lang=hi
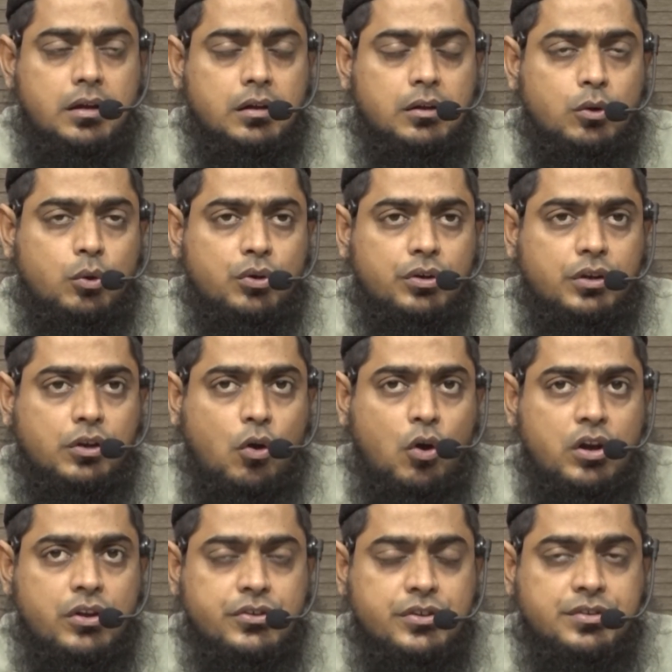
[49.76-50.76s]
और
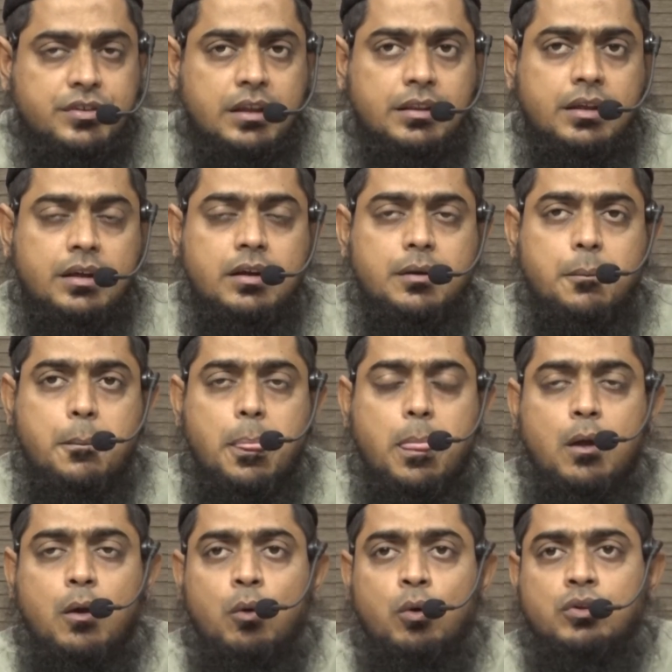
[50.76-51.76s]
कॉलेजेस के अंदर
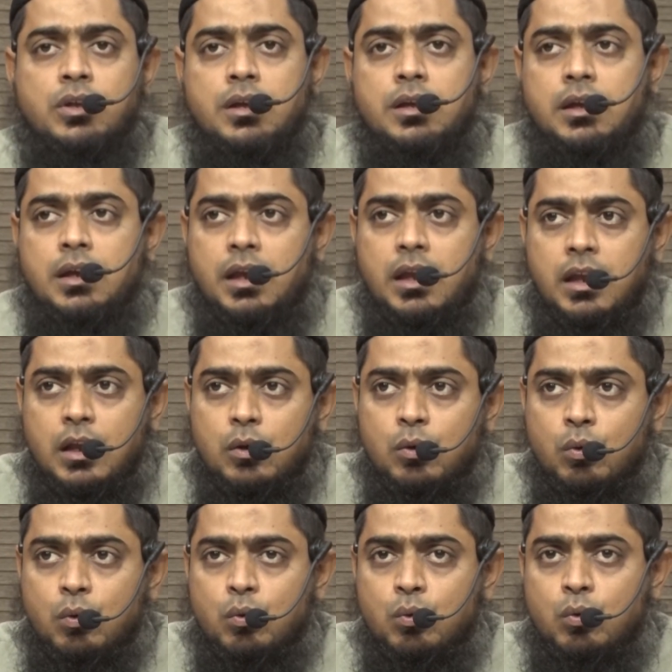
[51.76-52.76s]
होता यह है कि
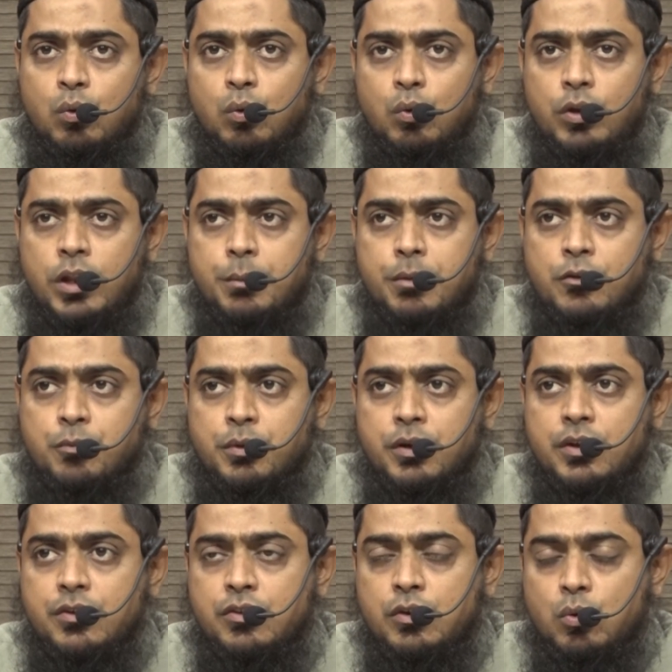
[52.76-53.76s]
लोगों को नमाज़
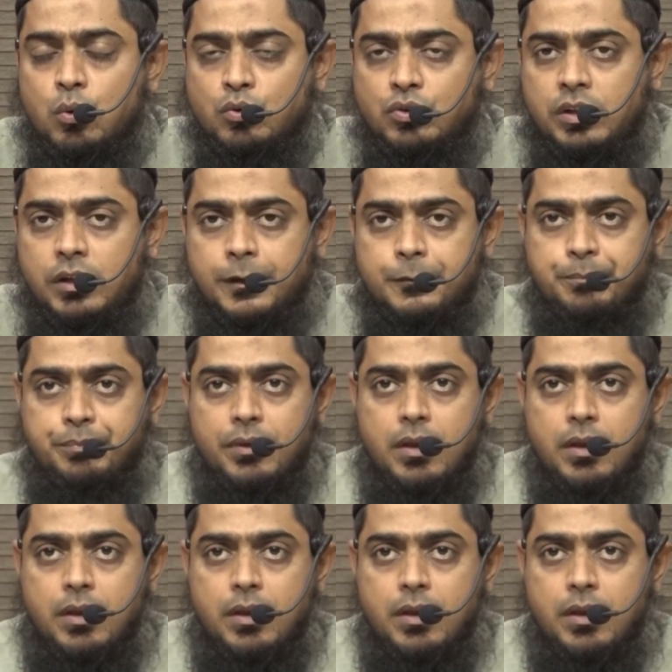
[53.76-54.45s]
पढ़ने से रोकते हैं